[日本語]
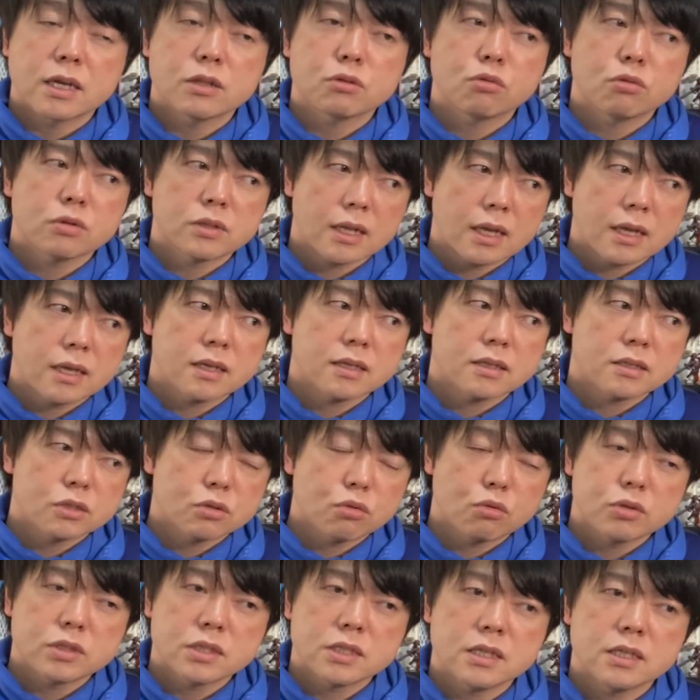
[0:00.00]
半導体
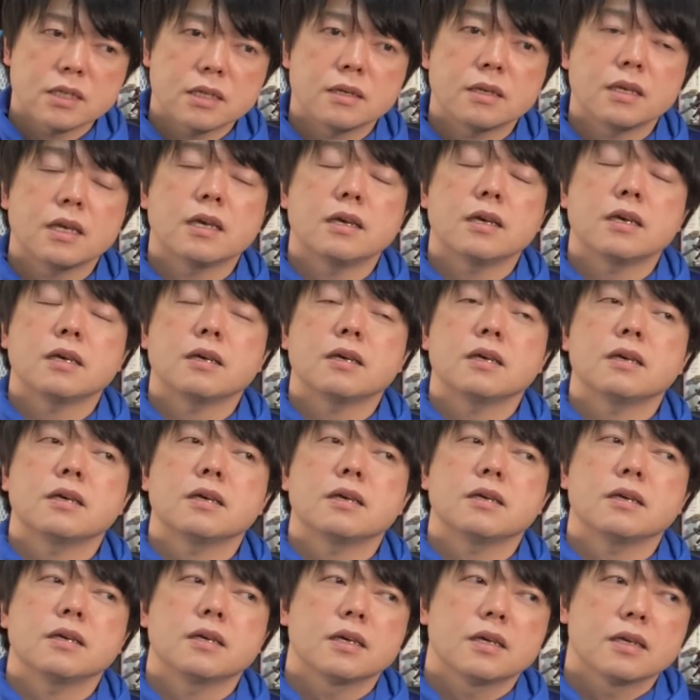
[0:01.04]
装置、
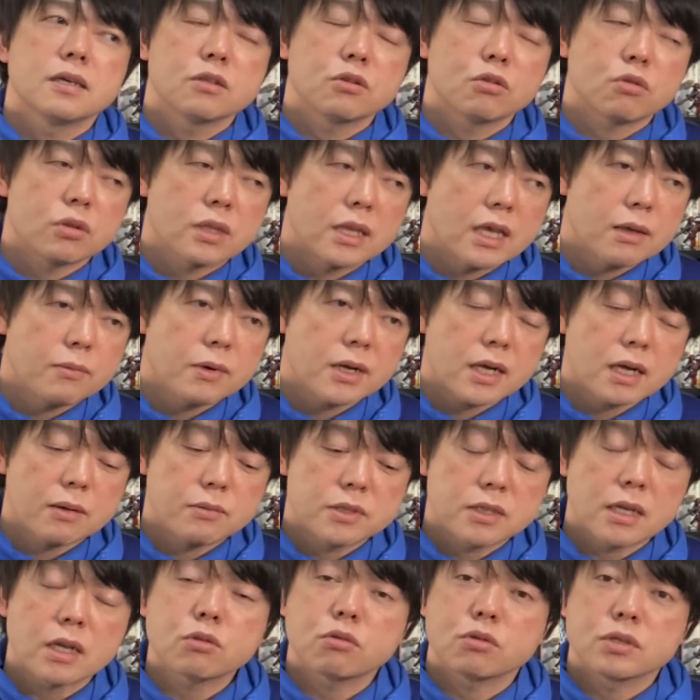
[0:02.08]
えーのテーマ
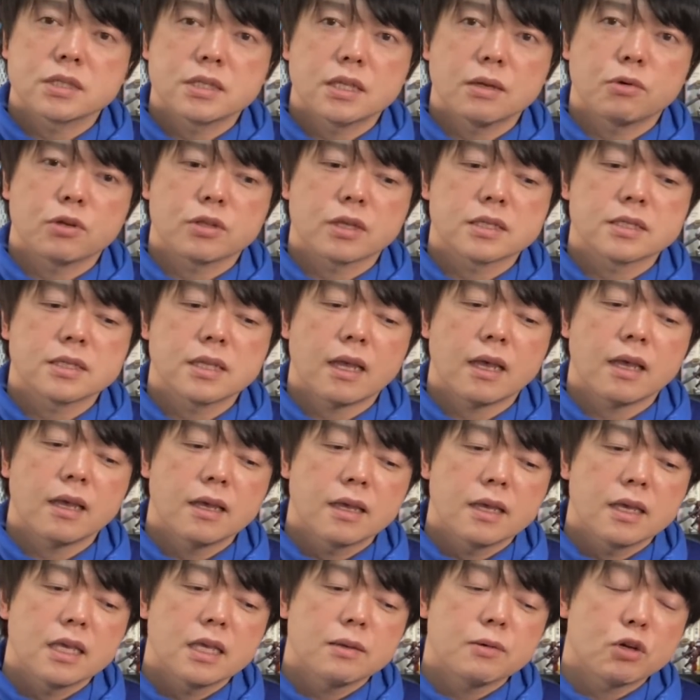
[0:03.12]
株だとしてもですね、
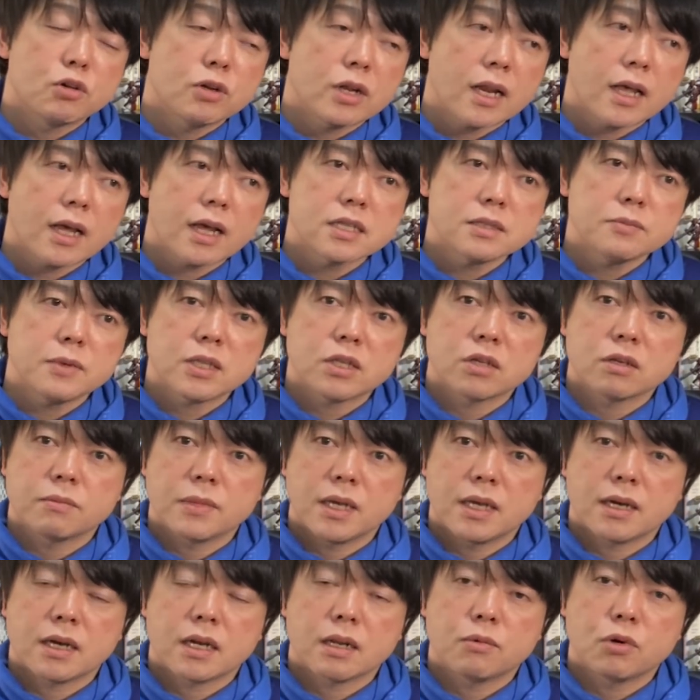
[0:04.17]
今売られ始めてる
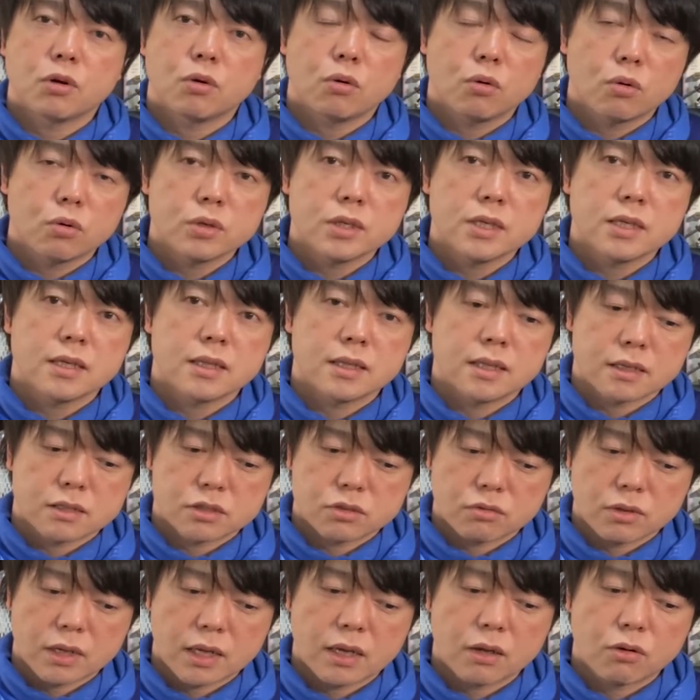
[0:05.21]
銘柄も多いで
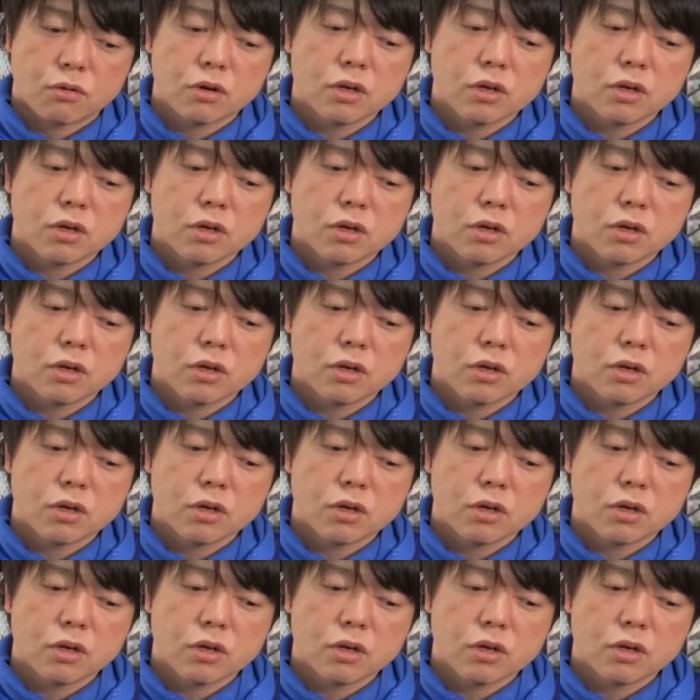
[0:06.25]
すよね。